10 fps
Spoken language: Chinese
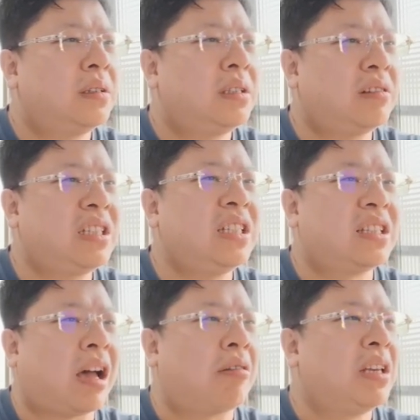叫尽
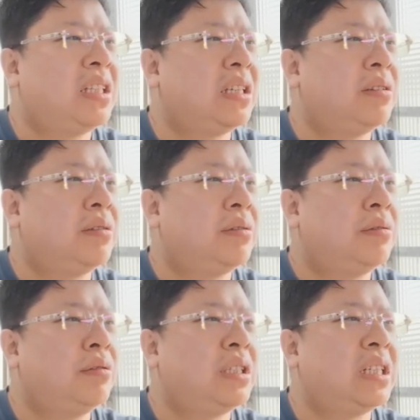早离境，
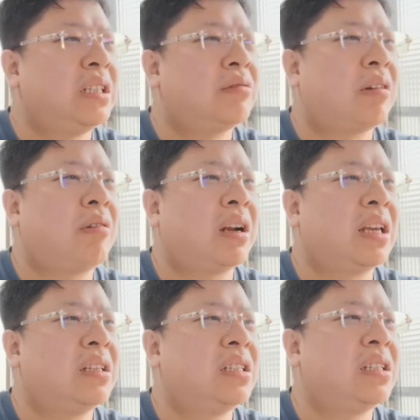遇紧急状况
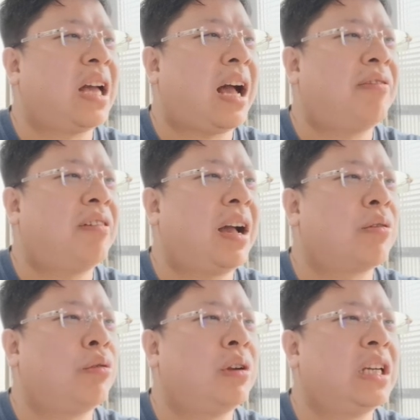联系。阿富
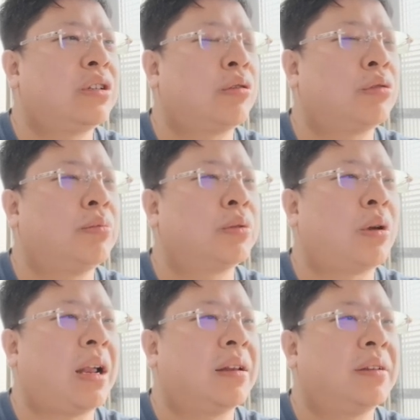汗国内冲突不
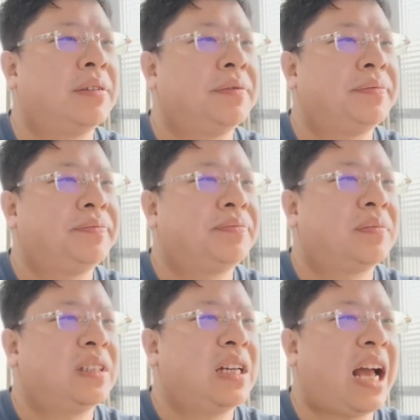断。
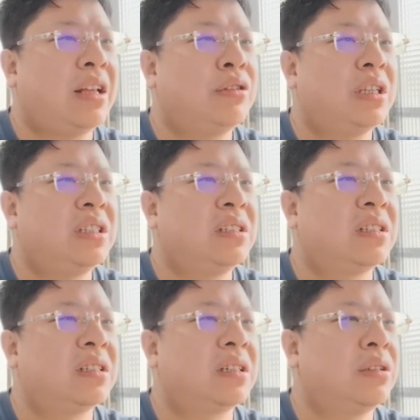安全形
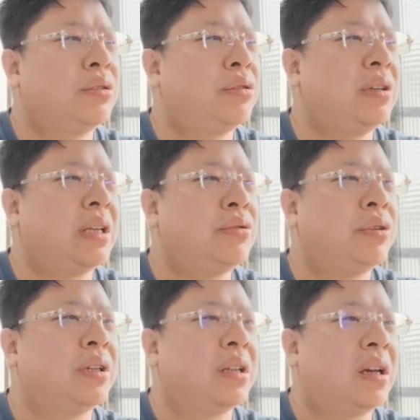势更趋严
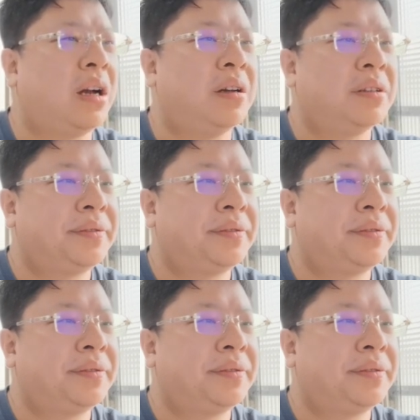峻啊！